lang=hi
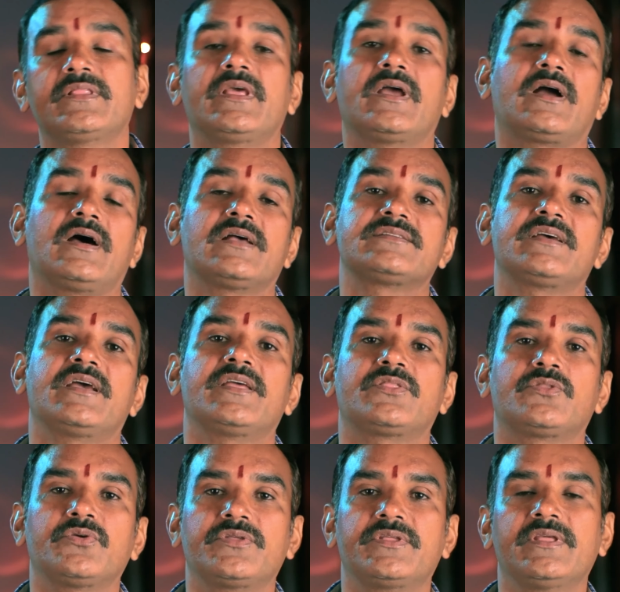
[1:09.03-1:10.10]
देखा जाए
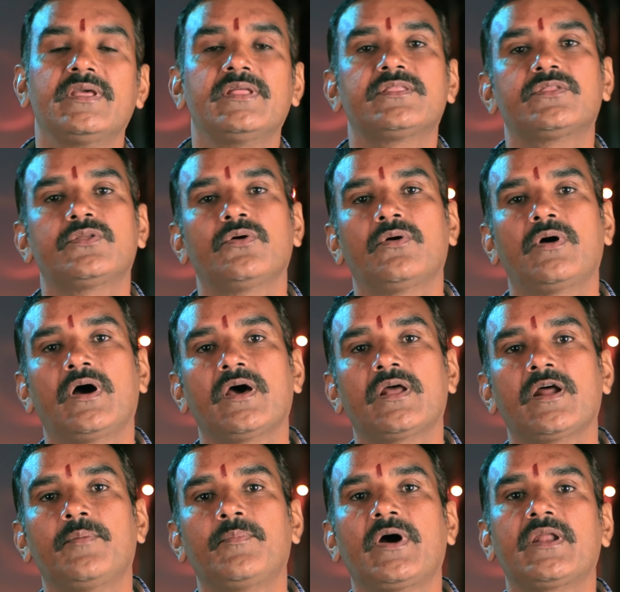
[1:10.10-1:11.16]
तो ये
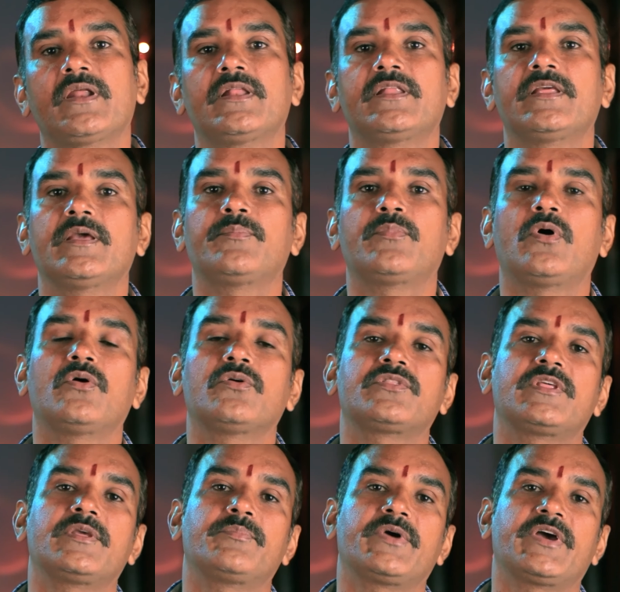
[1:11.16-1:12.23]
त्यौहार हमारे लिए
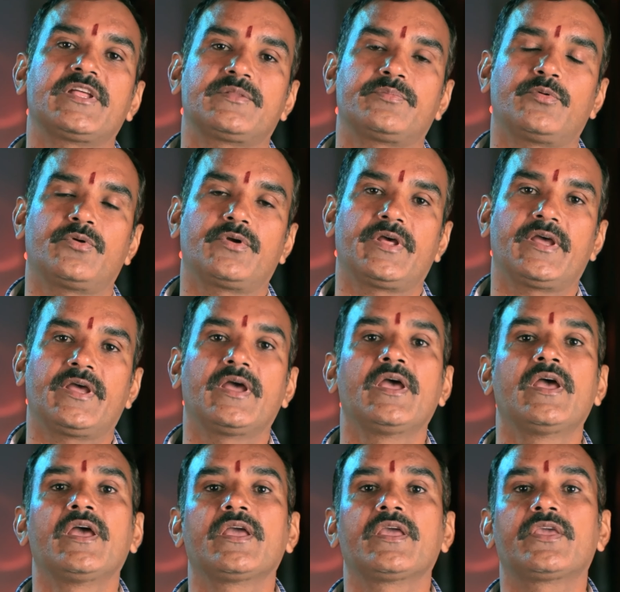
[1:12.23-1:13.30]
बहुत ही महत्वपूर्ण है
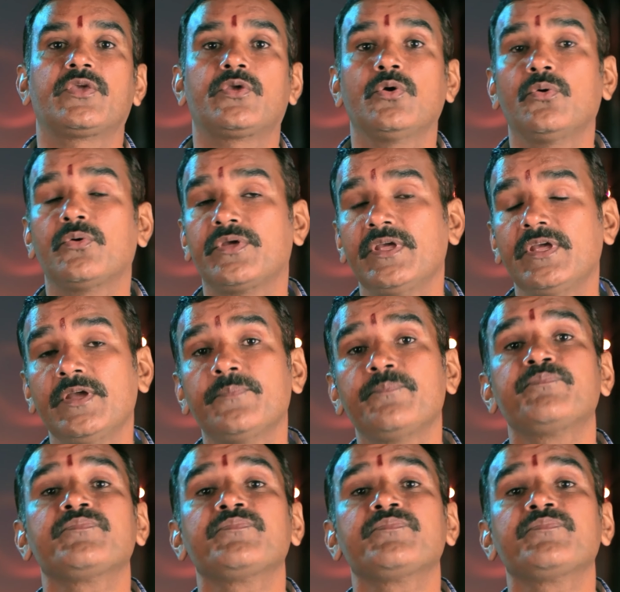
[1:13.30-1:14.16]
क्योंकि